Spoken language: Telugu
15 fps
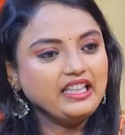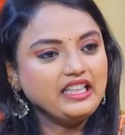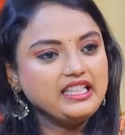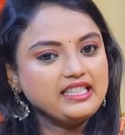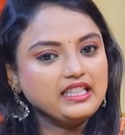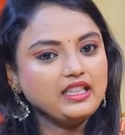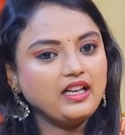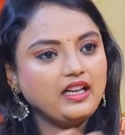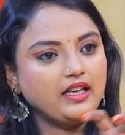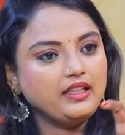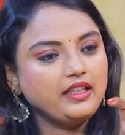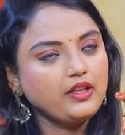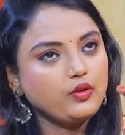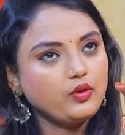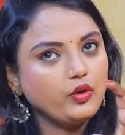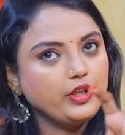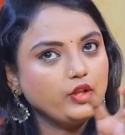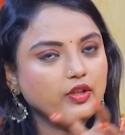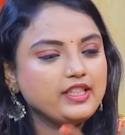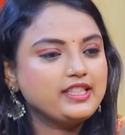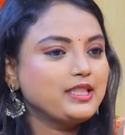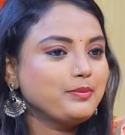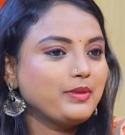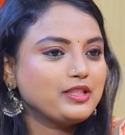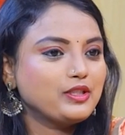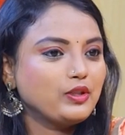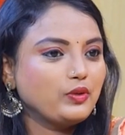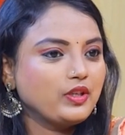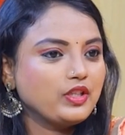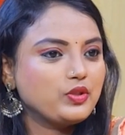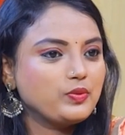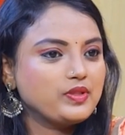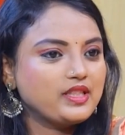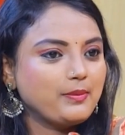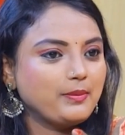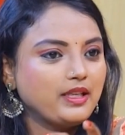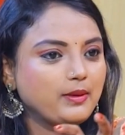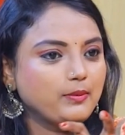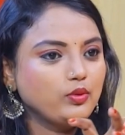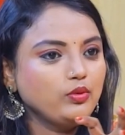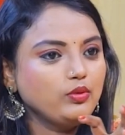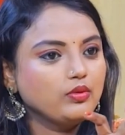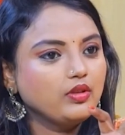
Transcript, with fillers: అంటే నిజంగా అంటే కొన్ని కొన్ని సినిమాస్లో కూడా చూస్తే మనము